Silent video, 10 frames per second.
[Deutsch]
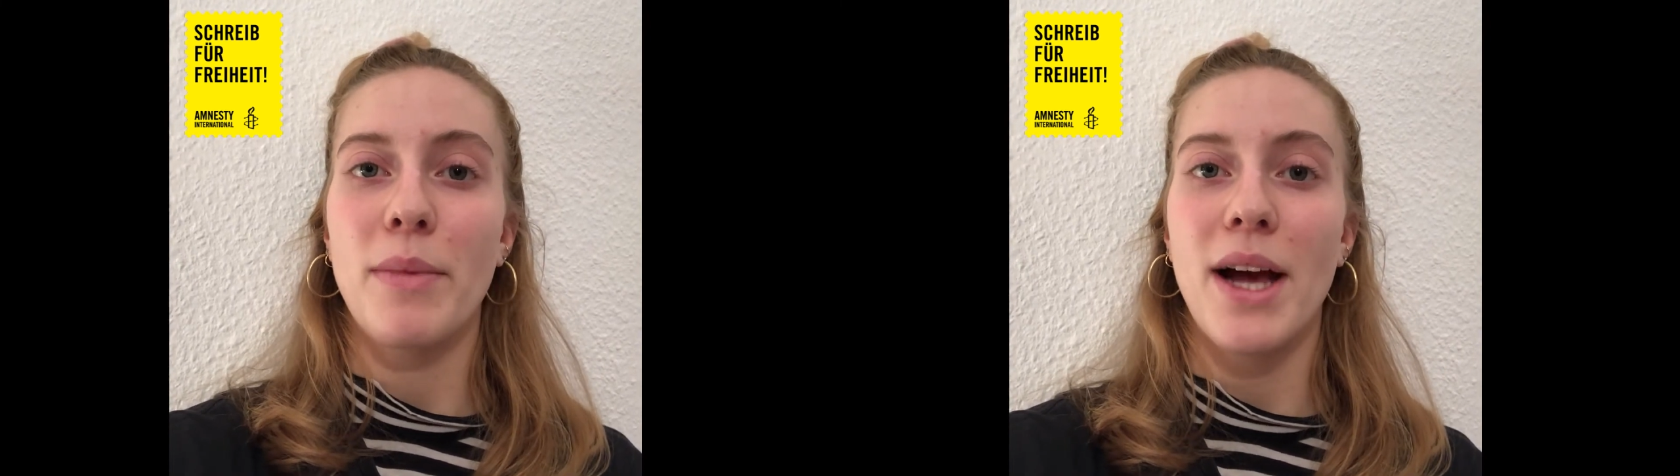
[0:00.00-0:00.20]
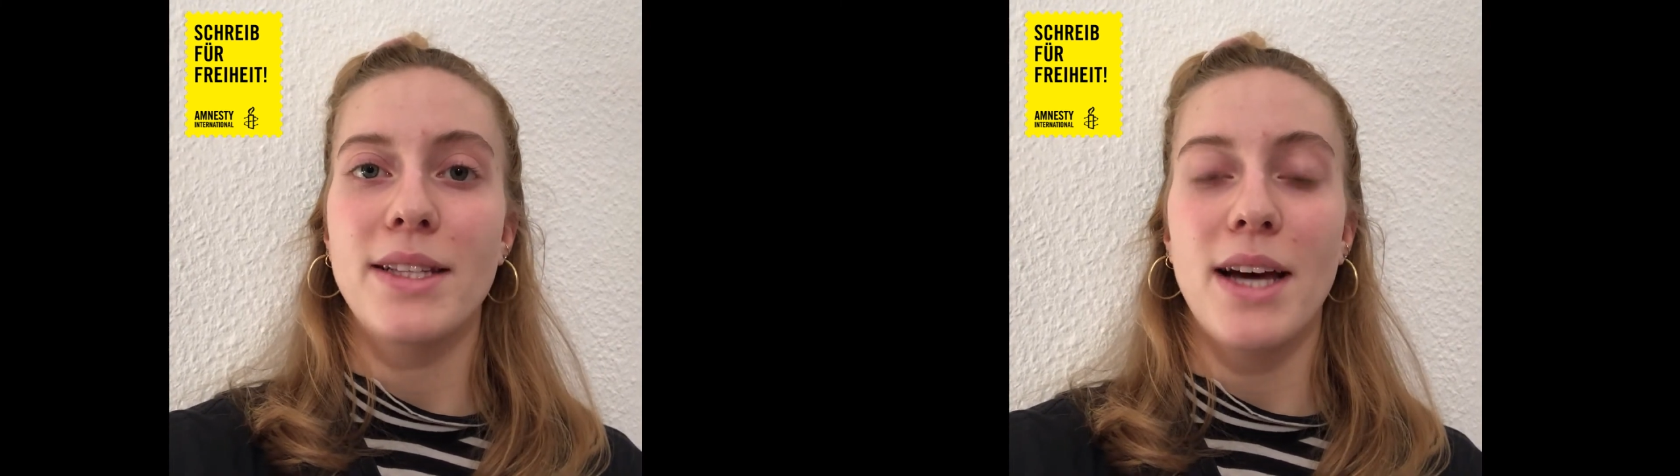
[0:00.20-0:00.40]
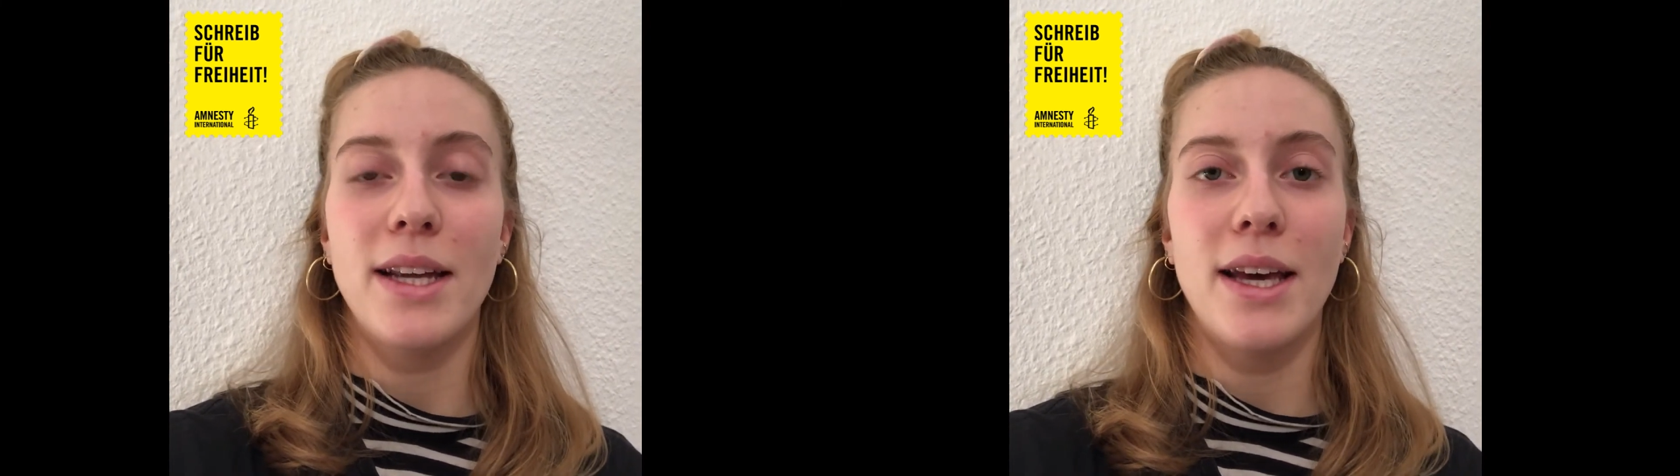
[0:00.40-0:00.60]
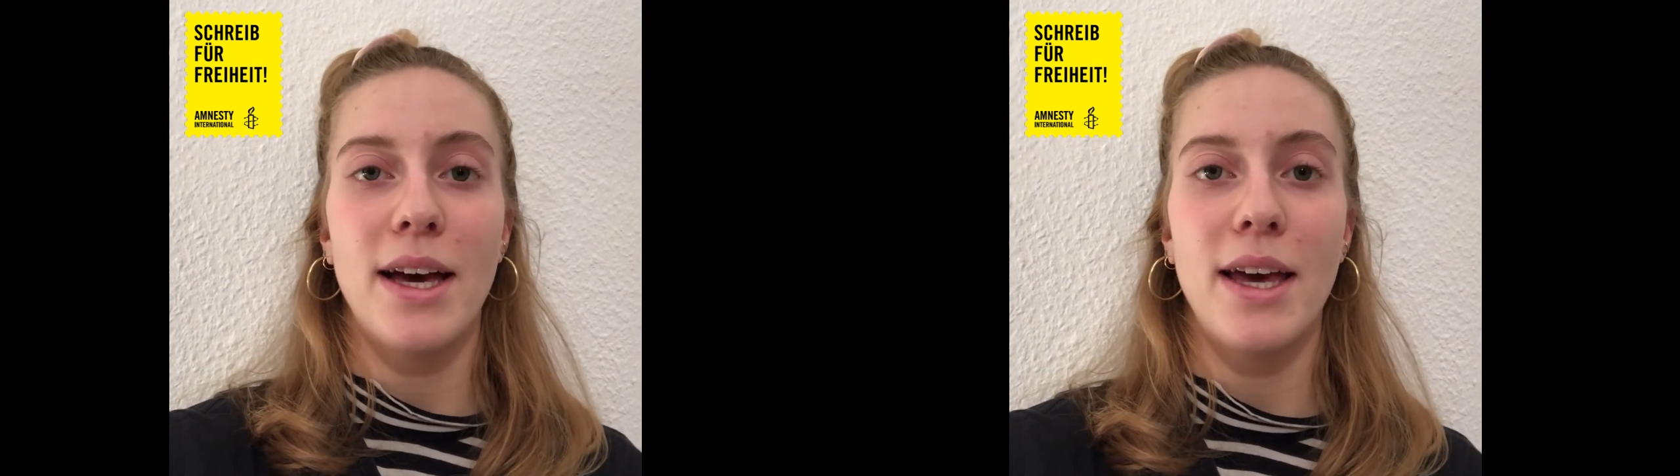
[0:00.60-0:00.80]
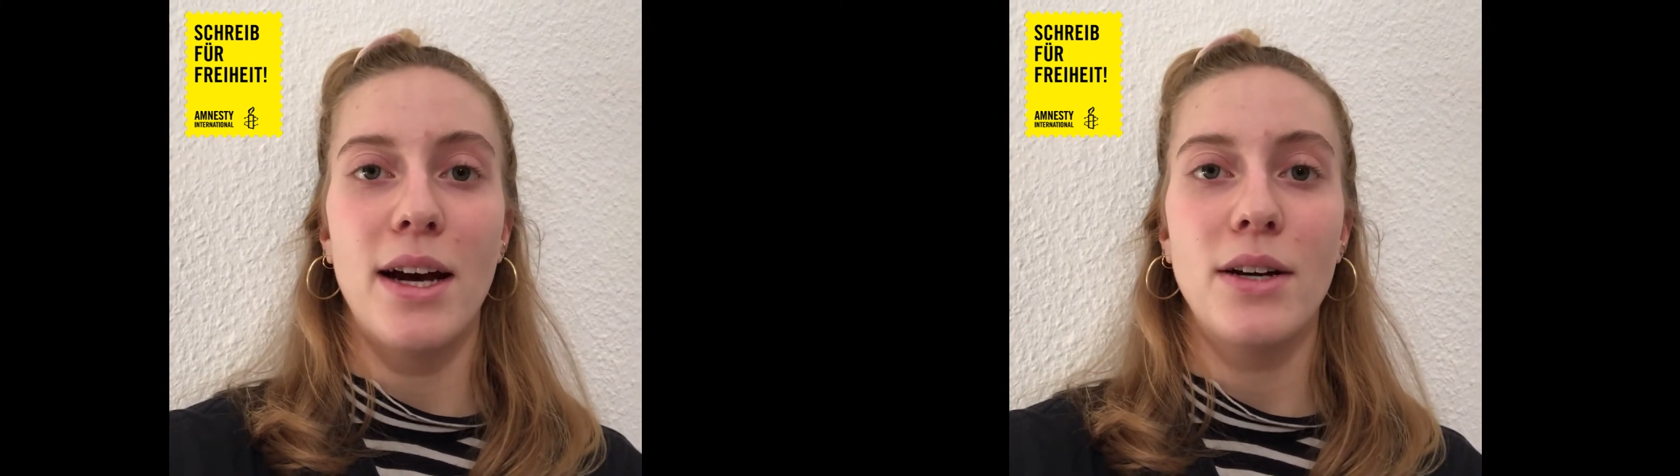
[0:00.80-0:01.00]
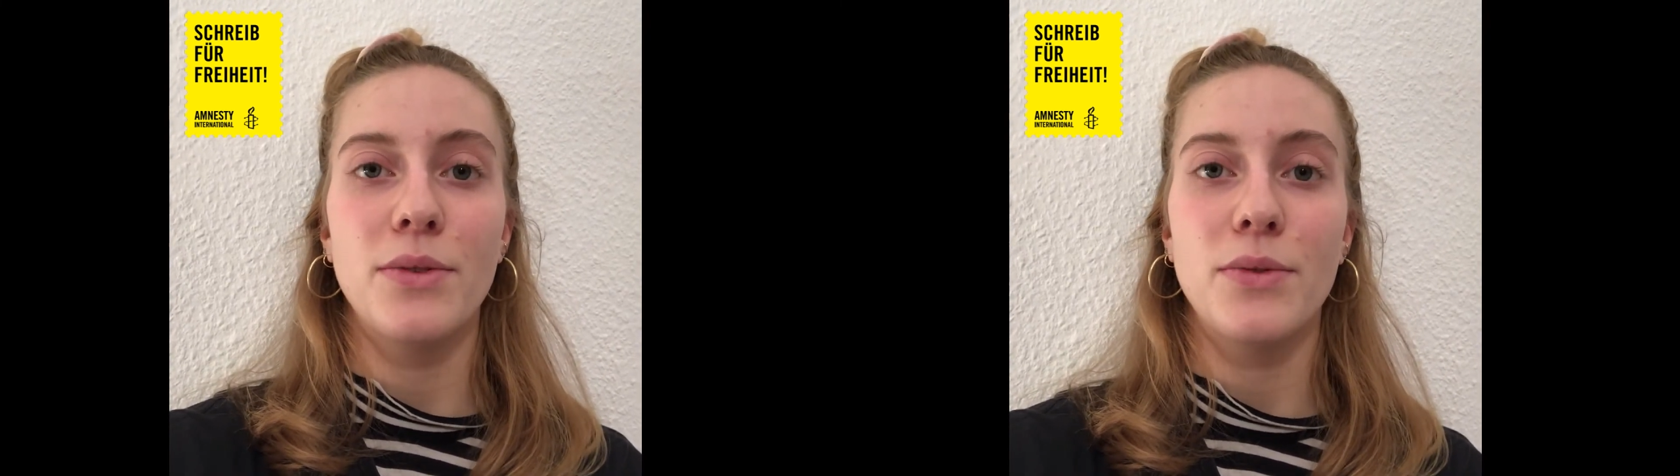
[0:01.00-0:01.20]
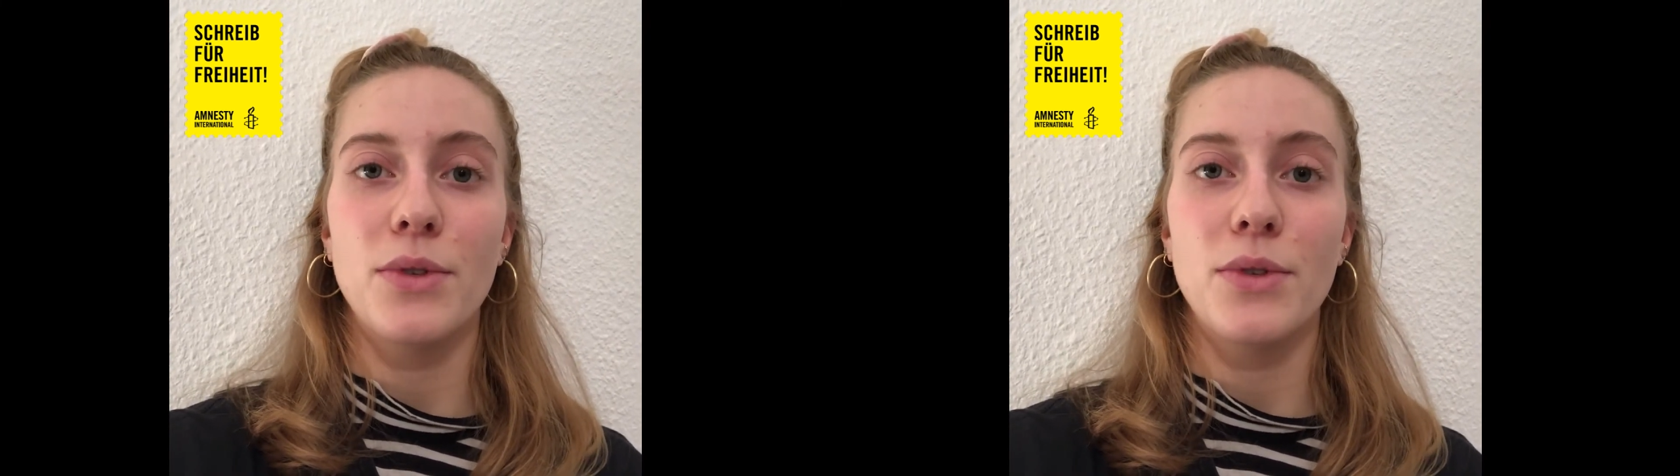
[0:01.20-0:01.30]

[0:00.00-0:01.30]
mehr als ein Jahr her,